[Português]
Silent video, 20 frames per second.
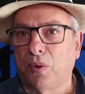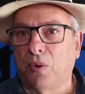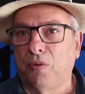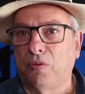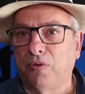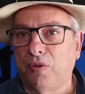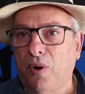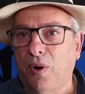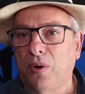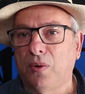o
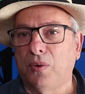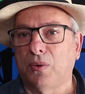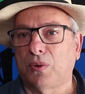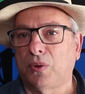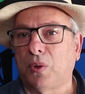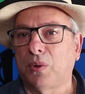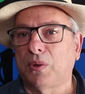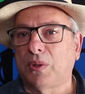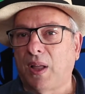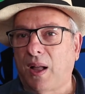foco
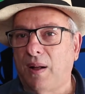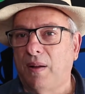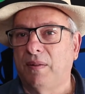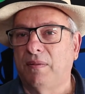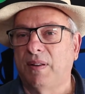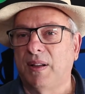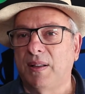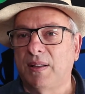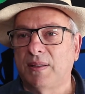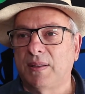
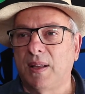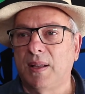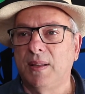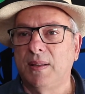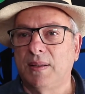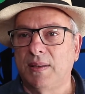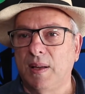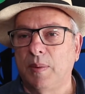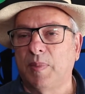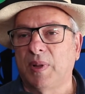total vai ser
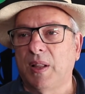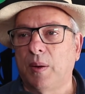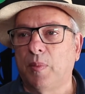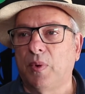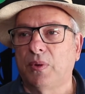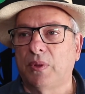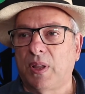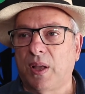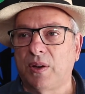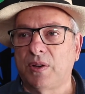em cima da
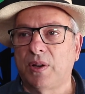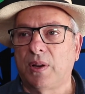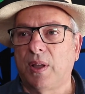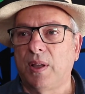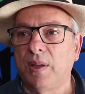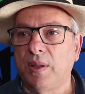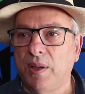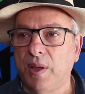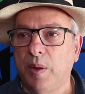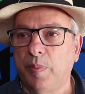montagem da
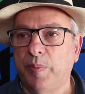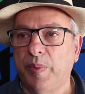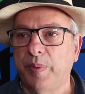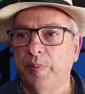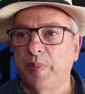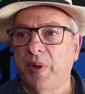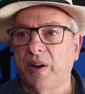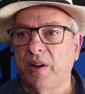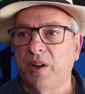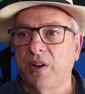equipe
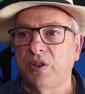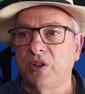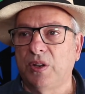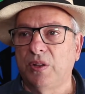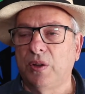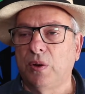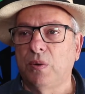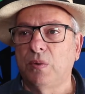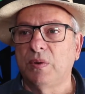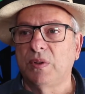para que a
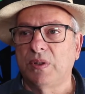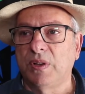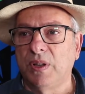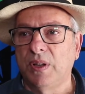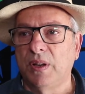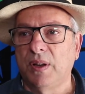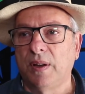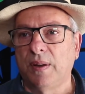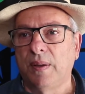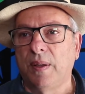gente
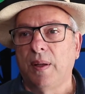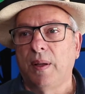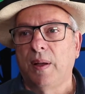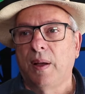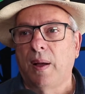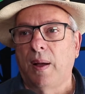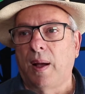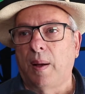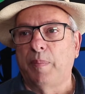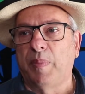consiga
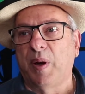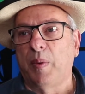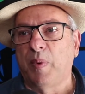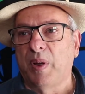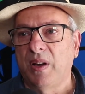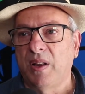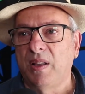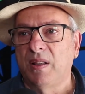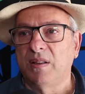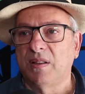a
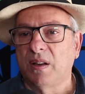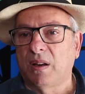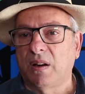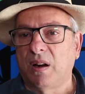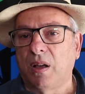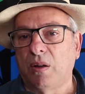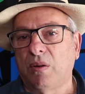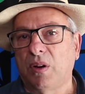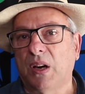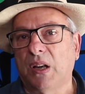permanência,
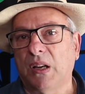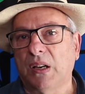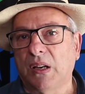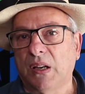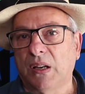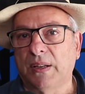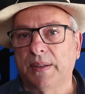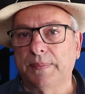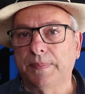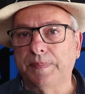claro, na,
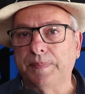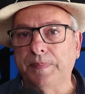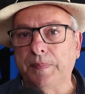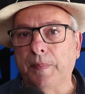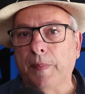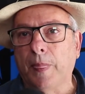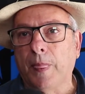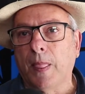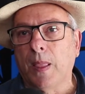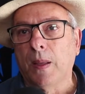na,
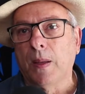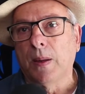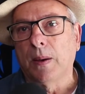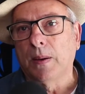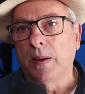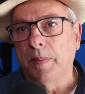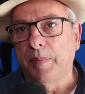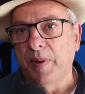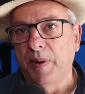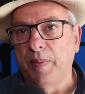
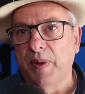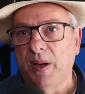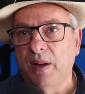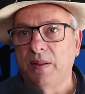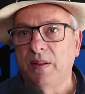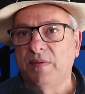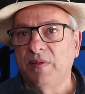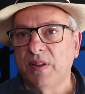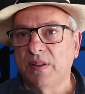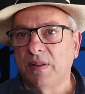na primeira
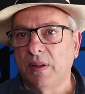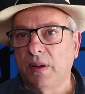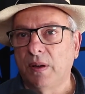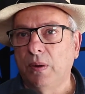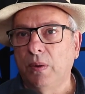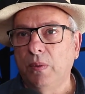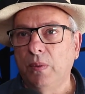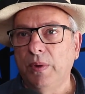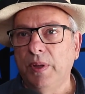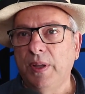
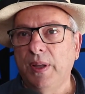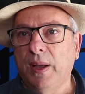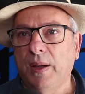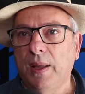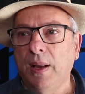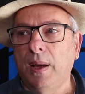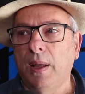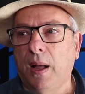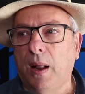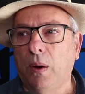divisão e
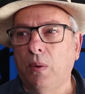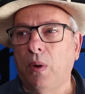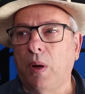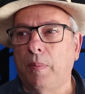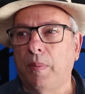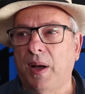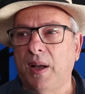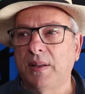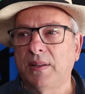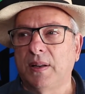aquele algo a
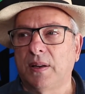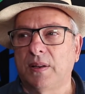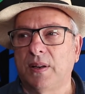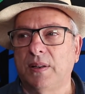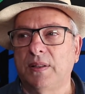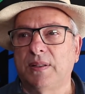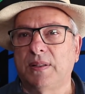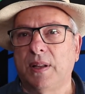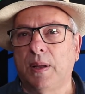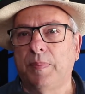mais que a
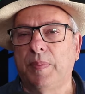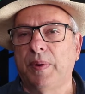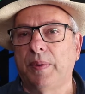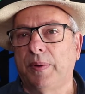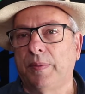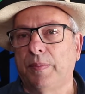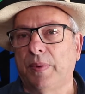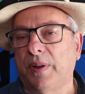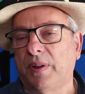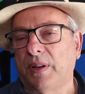gente
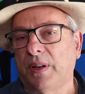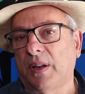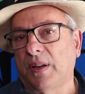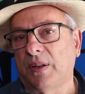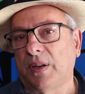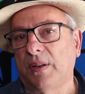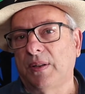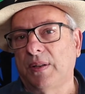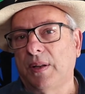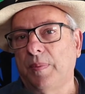sempre, que a
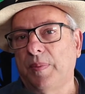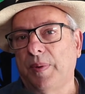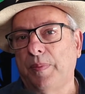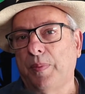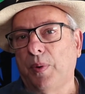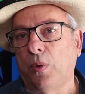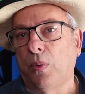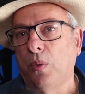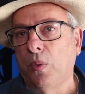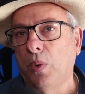gente sempre
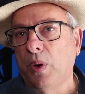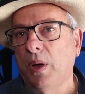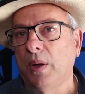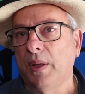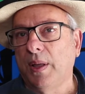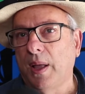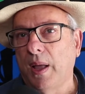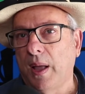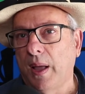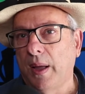procura,
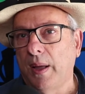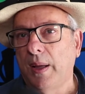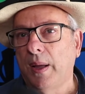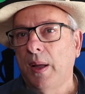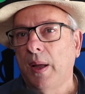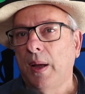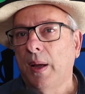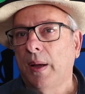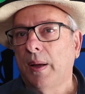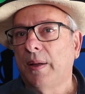que é
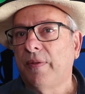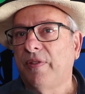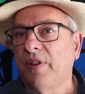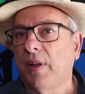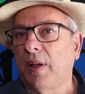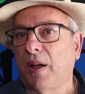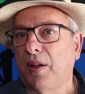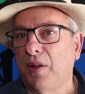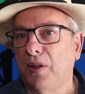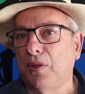e
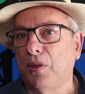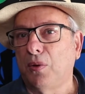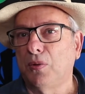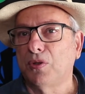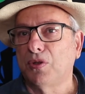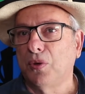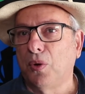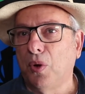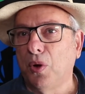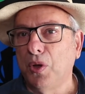ficar entre
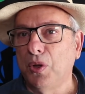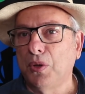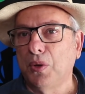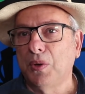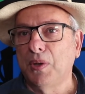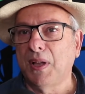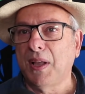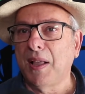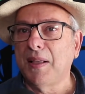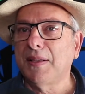os
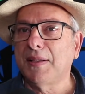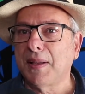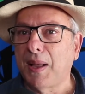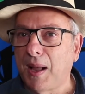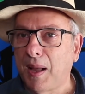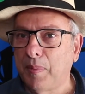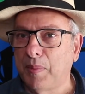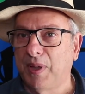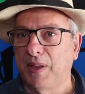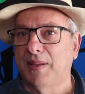oito e quem
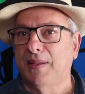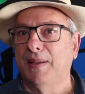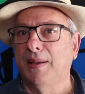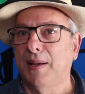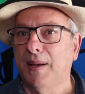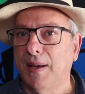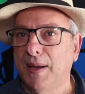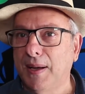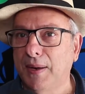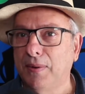sabe esse
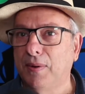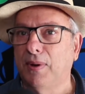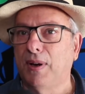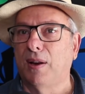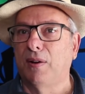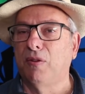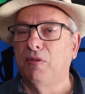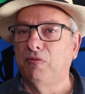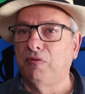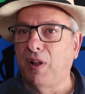ano
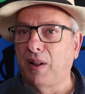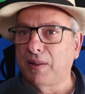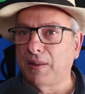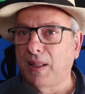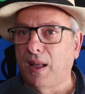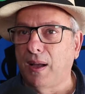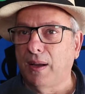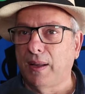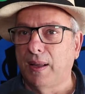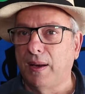né, não
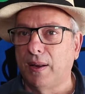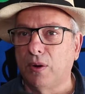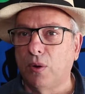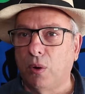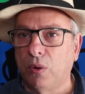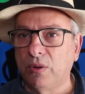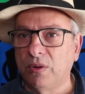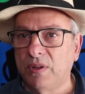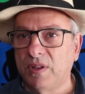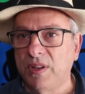faltar aquele
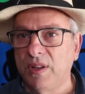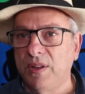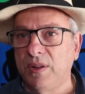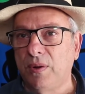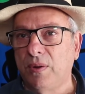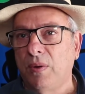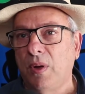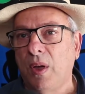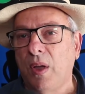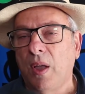
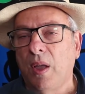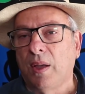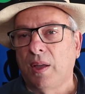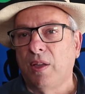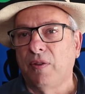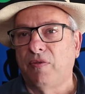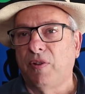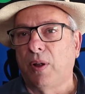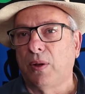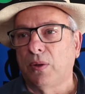golzinho
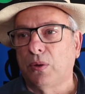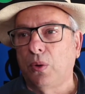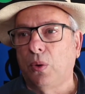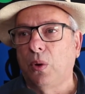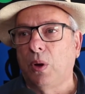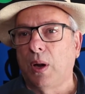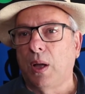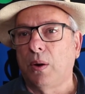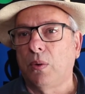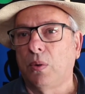que
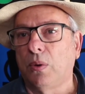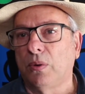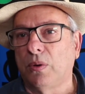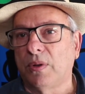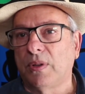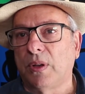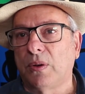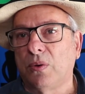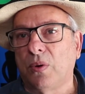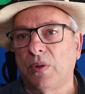faltou lá contra
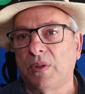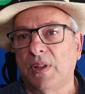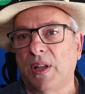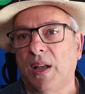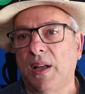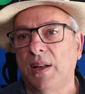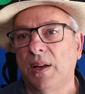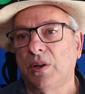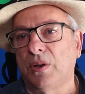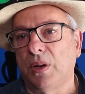o São
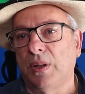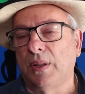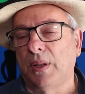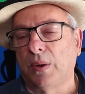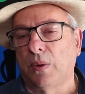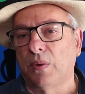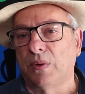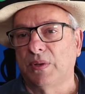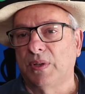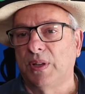José e a
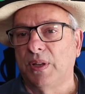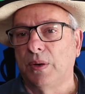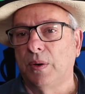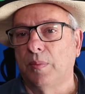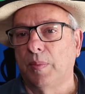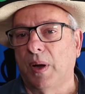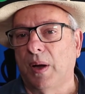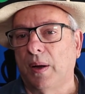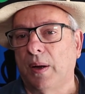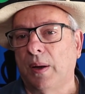gente consiga
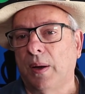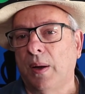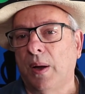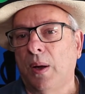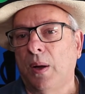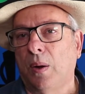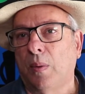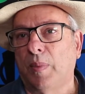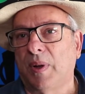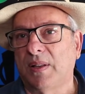uma,
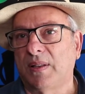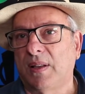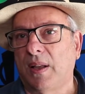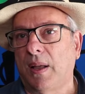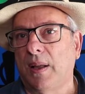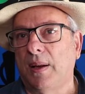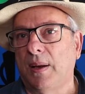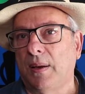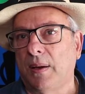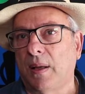uma
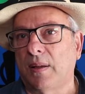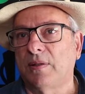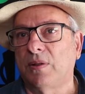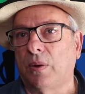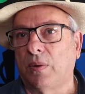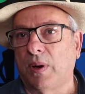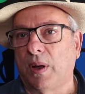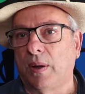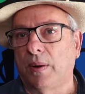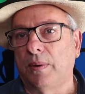série
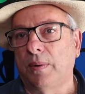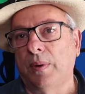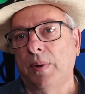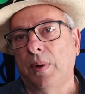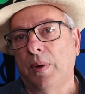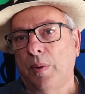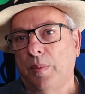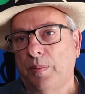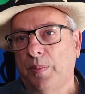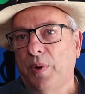
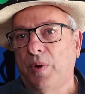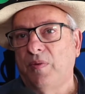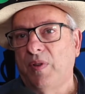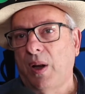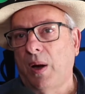nacional para o